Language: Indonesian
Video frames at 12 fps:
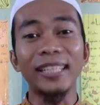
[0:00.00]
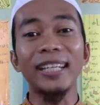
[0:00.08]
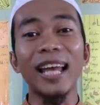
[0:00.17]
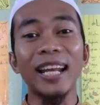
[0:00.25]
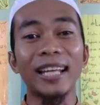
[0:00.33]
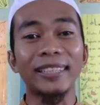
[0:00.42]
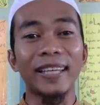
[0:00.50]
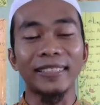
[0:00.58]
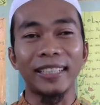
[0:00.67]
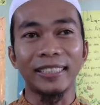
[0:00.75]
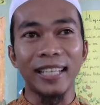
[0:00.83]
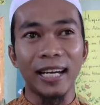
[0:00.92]
Inilah latihan
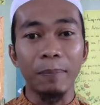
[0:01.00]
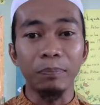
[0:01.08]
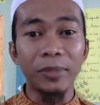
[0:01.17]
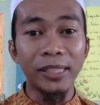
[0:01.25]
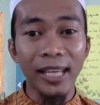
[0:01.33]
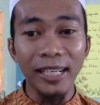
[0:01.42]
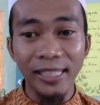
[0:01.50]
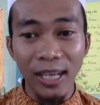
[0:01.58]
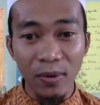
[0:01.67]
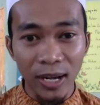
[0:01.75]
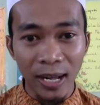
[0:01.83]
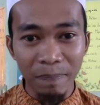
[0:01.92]
kita. Bisa
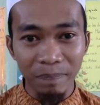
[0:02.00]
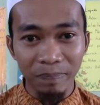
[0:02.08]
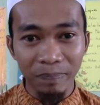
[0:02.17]
dijawab?